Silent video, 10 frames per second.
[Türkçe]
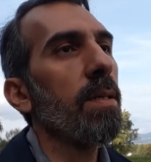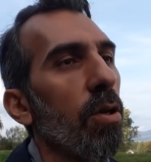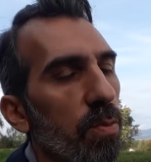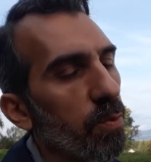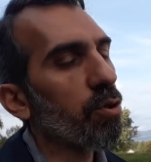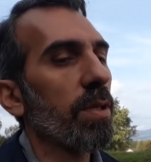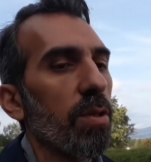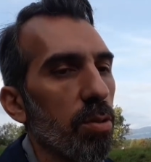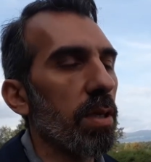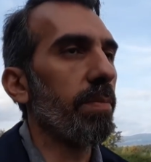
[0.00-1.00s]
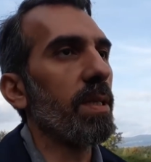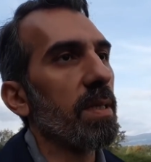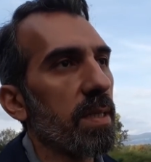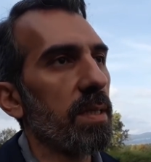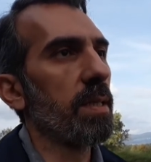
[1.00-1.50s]
4,5 da
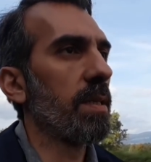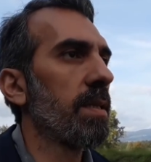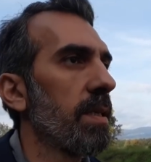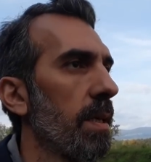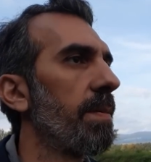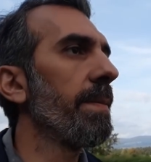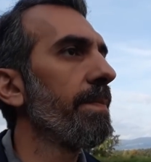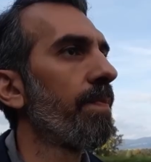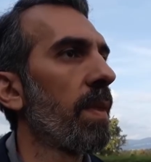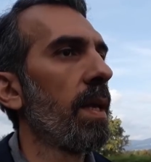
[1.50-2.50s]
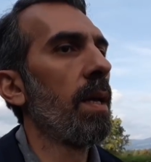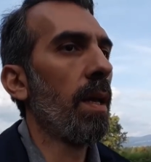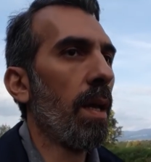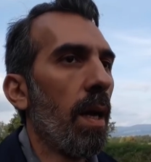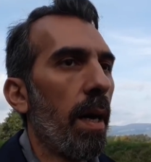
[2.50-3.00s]
sürebilirsin. Tamam.
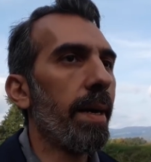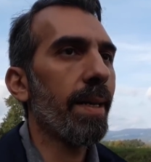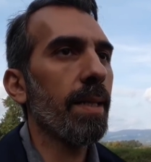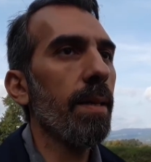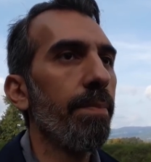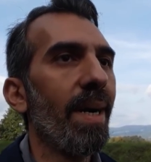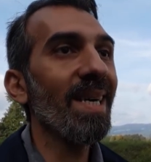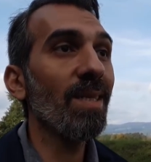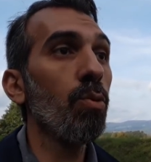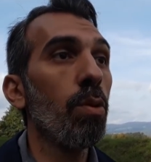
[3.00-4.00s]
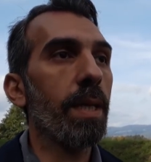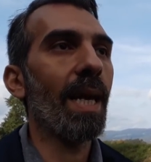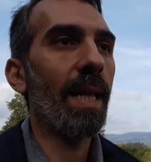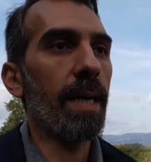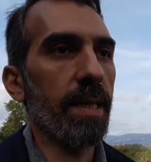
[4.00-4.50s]
Arada bazı
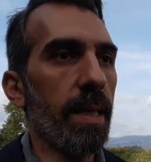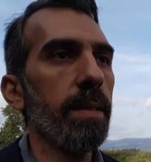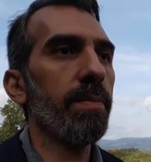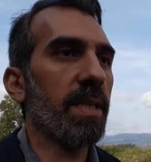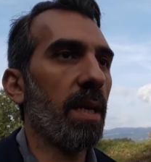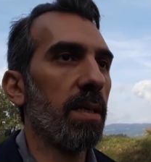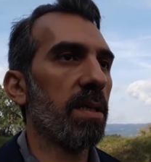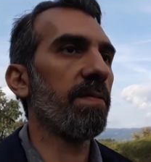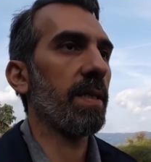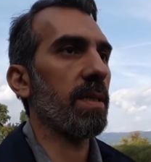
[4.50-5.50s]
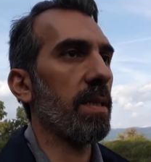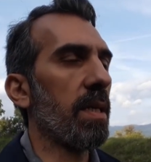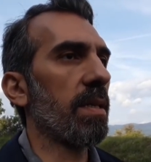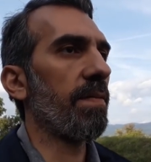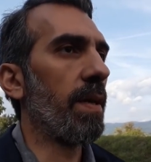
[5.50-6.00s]
ülkelerde mesela
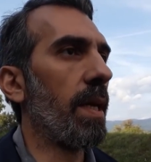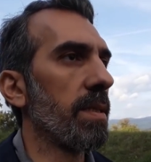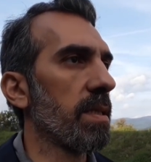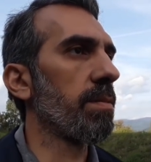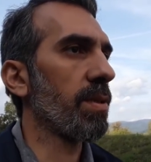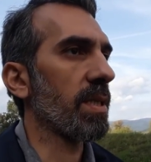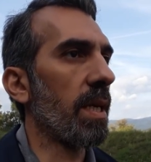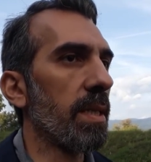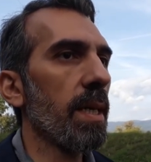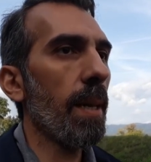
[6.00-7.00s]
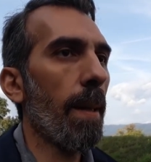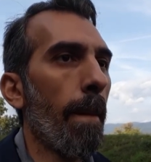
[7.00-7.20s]
Hırvatistan'da falan Sırbistan'da